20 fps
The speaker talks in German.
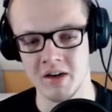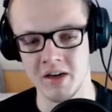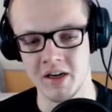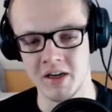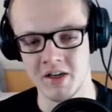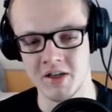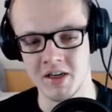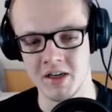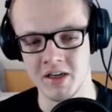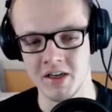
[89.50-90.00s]

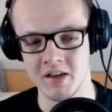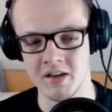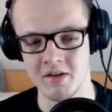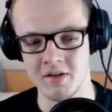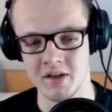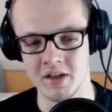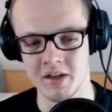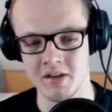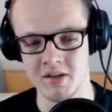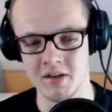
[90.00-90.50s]
Lol, er schneidet
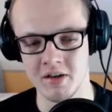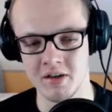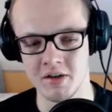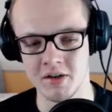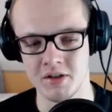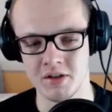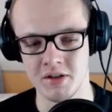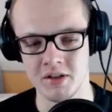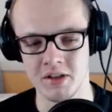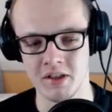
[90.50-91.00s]
sogar jetzt
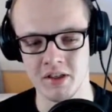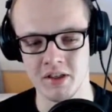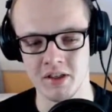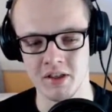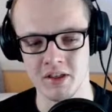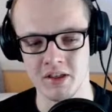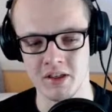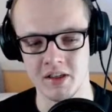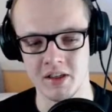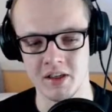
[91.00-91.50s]
auch schon
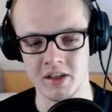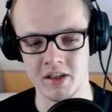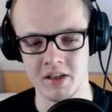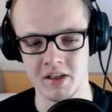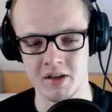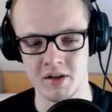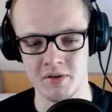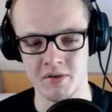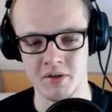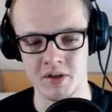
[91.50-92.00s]
hier die
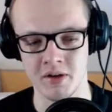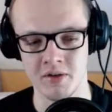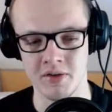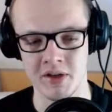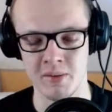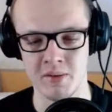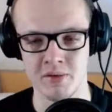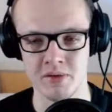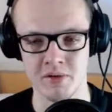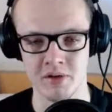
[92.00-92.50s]
Dinger raus
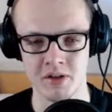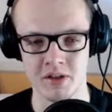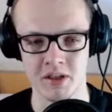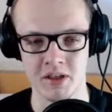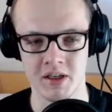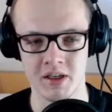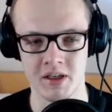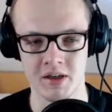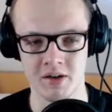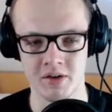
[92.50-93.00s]
wegen
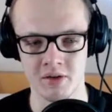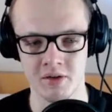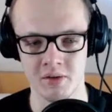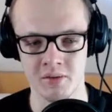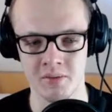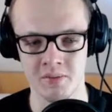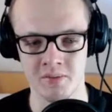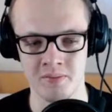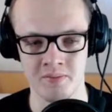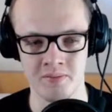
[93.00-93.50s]
Werbefreundlichkeit und
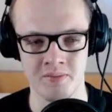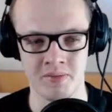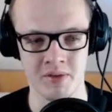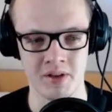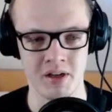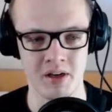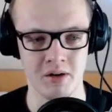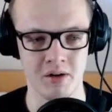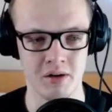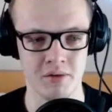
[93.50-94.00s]
so.
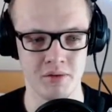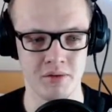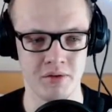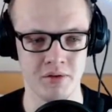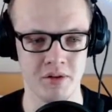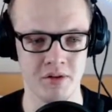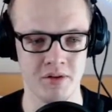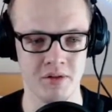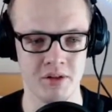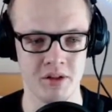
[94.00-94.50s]
Läuft
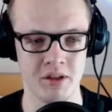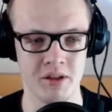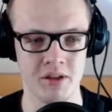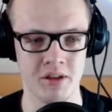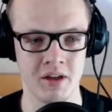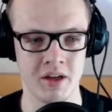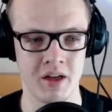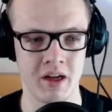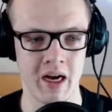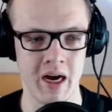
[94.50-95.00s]
auf jeden Fall.
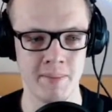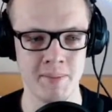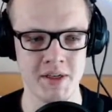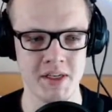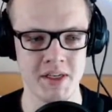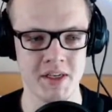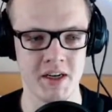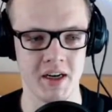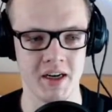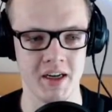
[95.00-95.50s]

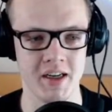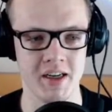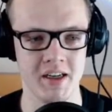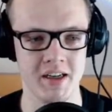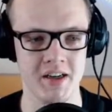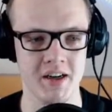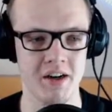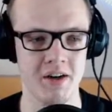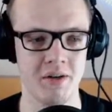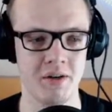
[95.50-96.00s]

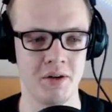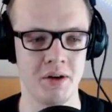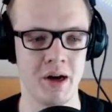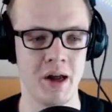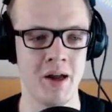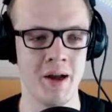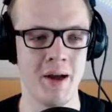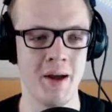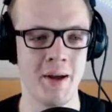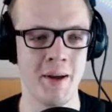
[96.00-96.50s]
Hamstergeld,
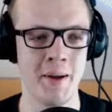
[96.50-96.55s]
lol.